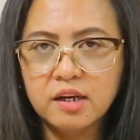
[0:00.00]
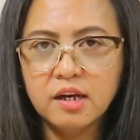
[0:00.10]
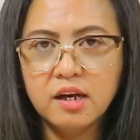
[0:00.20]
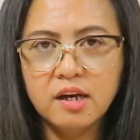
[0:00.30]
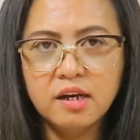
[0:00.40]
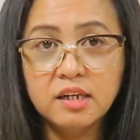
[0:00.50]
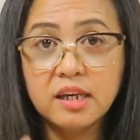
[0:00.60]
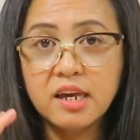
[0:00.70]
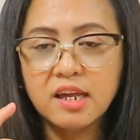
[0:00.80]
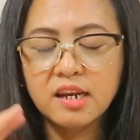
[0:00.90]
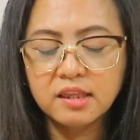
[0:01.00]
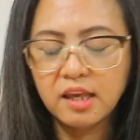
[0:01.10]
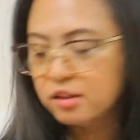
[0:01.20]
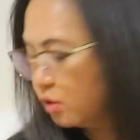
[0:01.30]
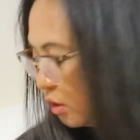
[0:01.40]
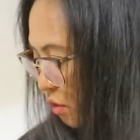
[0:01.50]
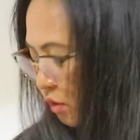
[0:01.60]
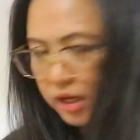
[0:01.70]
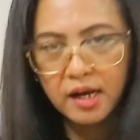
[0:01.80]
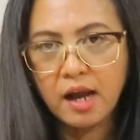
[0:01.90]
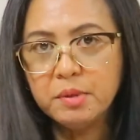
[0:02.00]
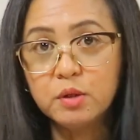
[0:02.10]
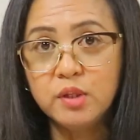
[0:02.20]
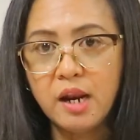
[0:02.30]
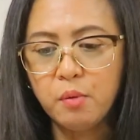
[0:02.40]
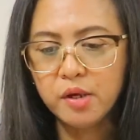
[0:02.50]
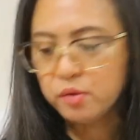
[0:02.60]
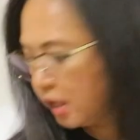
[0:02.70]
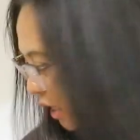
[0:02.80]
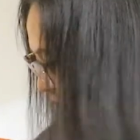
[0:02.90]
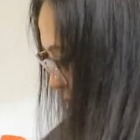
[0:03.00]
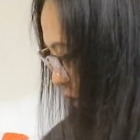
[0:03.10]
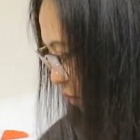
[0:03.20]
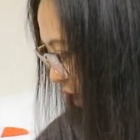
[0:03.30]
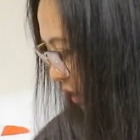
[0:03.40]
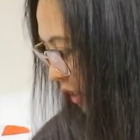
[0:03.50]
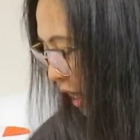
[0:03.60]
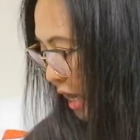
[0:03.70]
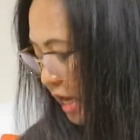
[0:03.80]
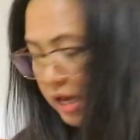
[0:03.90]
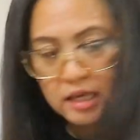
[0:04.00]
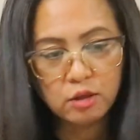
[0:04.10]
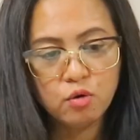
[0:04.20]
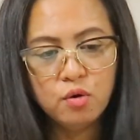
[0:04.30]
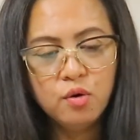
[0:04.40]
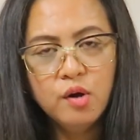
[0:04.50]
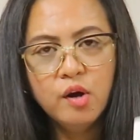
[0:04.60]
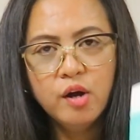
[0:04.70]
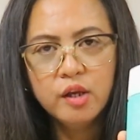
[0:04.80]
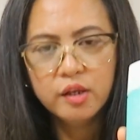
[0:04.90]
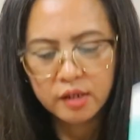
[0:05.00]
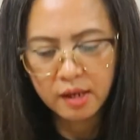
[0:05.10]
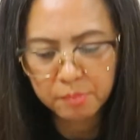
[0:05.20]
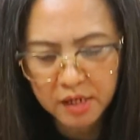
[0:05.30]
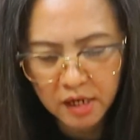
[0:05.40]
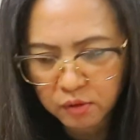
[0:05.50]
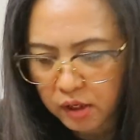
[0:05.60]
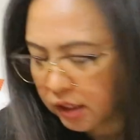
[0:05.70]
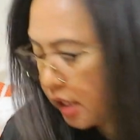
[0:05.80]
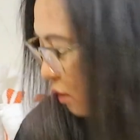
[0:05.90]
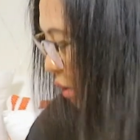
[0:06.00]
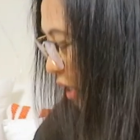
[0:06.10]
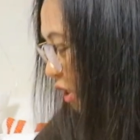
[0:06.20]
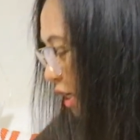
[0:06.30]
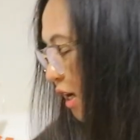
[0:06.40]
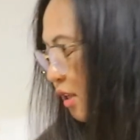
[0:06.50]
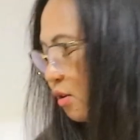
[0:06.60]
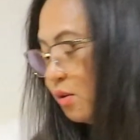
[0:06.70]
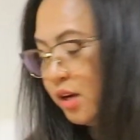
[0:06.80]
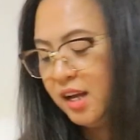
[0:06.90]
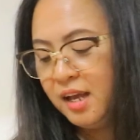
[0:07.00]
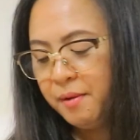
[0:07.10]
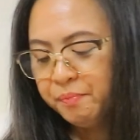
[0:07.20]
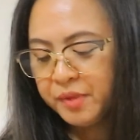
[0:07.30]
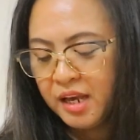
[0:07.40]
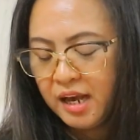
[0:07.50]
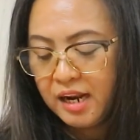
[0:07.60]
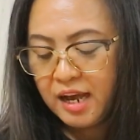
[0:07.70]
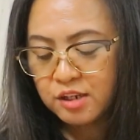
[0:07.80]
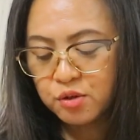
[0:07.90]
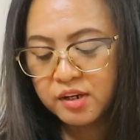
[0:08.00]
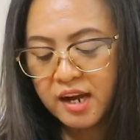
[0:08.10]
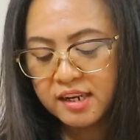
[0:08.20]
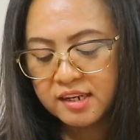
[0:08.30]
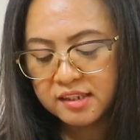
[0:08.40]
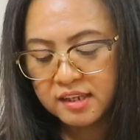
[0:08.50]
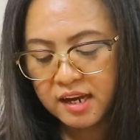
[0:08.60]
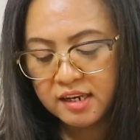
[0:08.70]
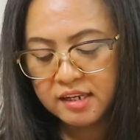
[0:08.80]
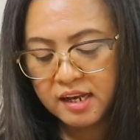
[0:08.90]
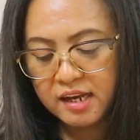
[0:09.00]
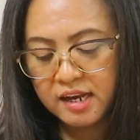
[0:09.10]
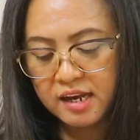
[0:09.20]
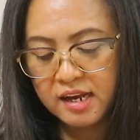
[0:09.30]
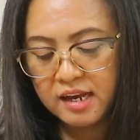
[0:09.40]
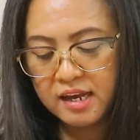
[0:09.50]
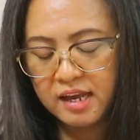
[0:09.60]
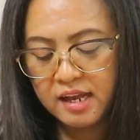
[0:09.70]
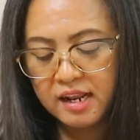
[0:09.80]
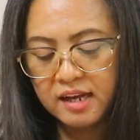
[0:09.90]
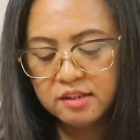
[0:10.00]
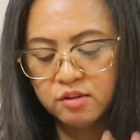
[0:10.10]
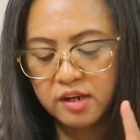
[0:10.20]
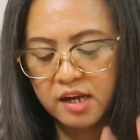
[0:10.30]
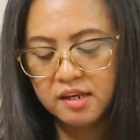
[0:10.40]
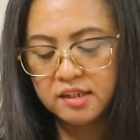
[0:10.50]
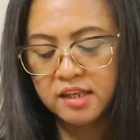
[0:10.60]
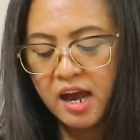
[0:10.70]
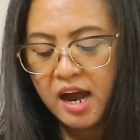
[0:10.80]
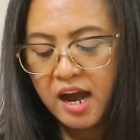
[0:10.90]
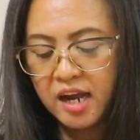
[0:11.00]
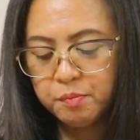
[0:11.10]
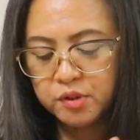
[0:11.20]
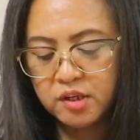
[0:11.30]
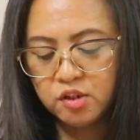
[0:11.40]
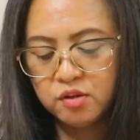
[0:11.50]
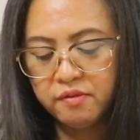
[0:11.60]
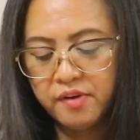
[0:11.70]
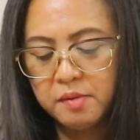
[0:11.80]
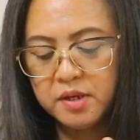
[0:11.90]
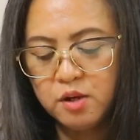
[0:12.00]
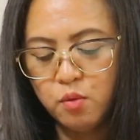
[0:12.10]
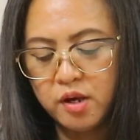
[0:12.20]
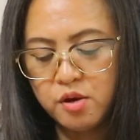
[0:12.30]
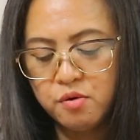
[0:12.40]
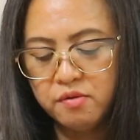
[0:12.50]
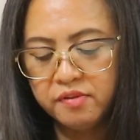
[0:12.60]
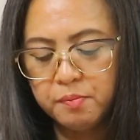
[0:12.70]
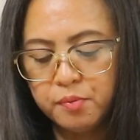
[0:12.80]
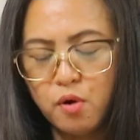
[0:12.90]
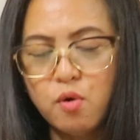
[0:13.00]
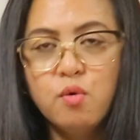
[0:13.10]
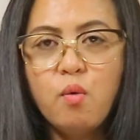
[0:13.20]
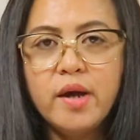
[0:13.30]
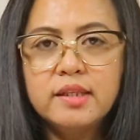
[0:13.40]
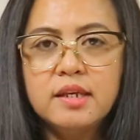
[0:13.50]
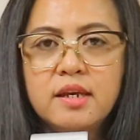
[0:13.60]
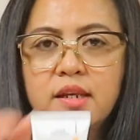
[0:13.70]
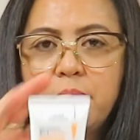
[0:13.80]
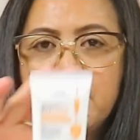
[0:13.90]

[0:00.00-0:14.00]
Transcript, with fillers: nag uh, nag-irritate. So ito yung ginagamit ko, dalawa yung ginagamit ko guys. Ito na binili ko lang dito at saka itong uh, Lux Organics, gan na uh, Lux Organics High Protection 5-in-1 UV Pro Whitening.